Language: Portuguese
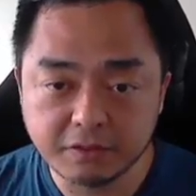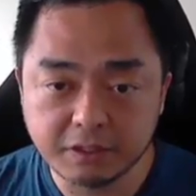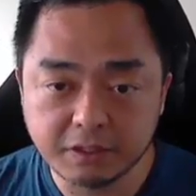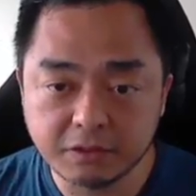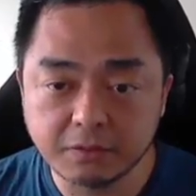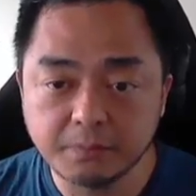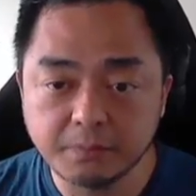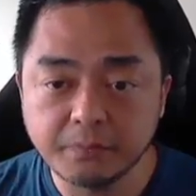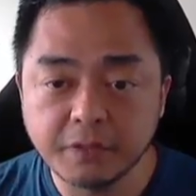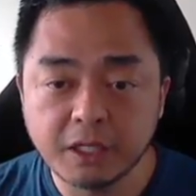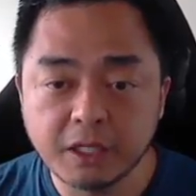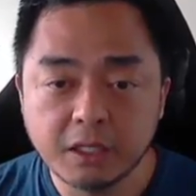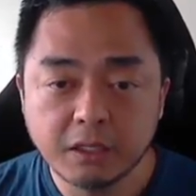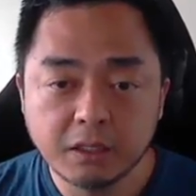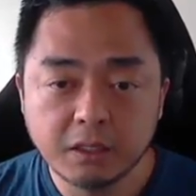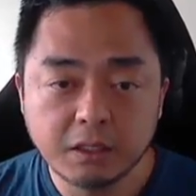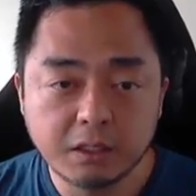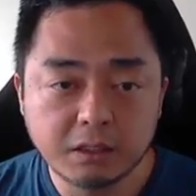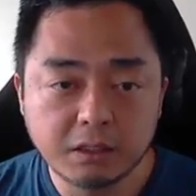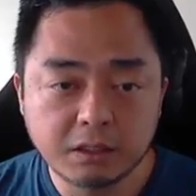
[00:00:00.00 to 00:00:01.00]
fazendo frango,
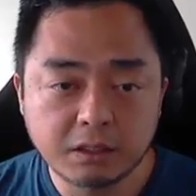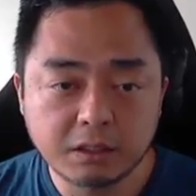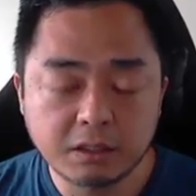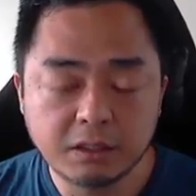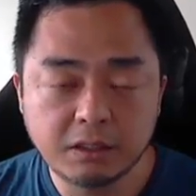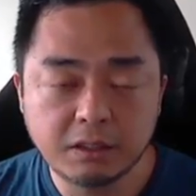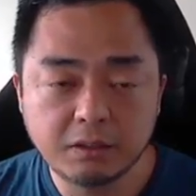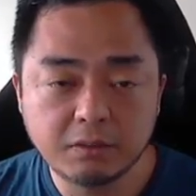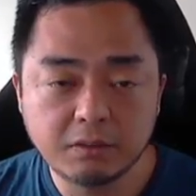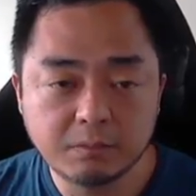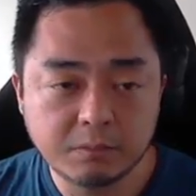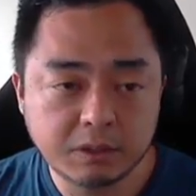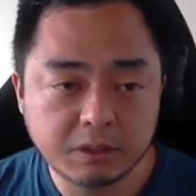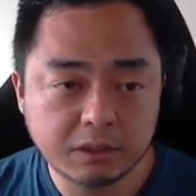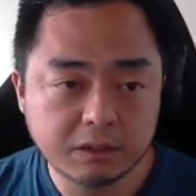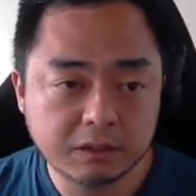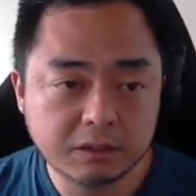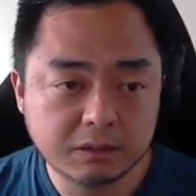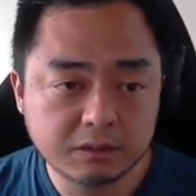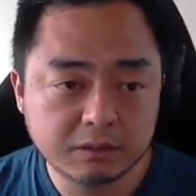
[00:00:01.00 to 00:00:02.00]
está é, uh, aqui
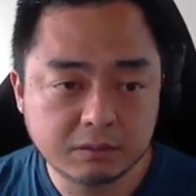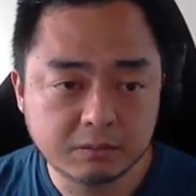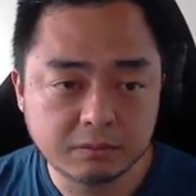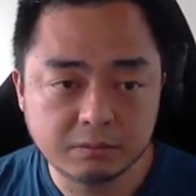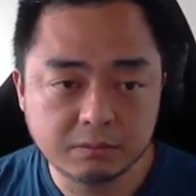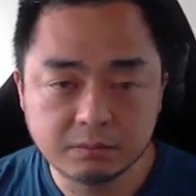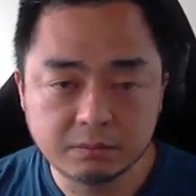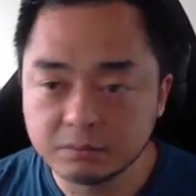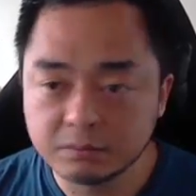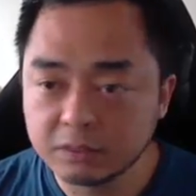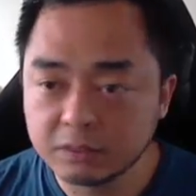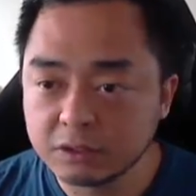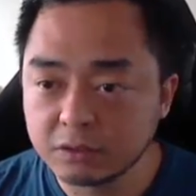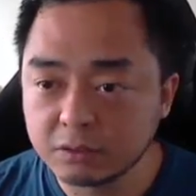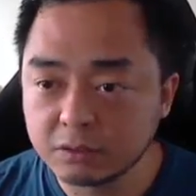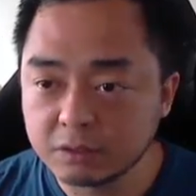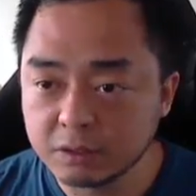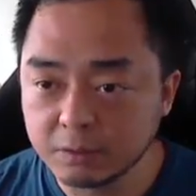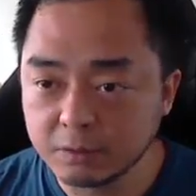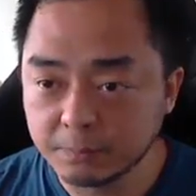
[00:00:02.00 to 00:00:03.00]
uma, uma
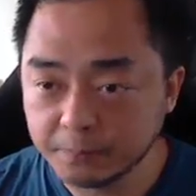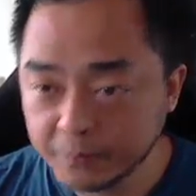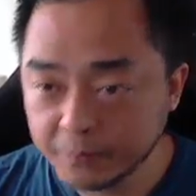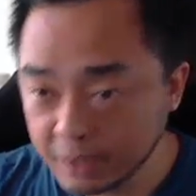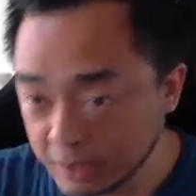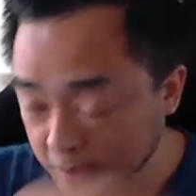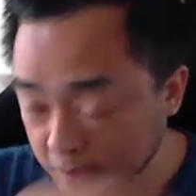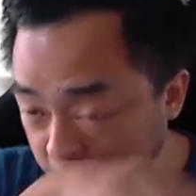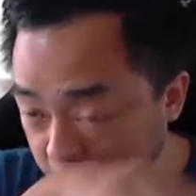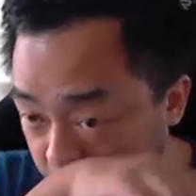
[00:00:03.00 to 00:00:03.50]
solução.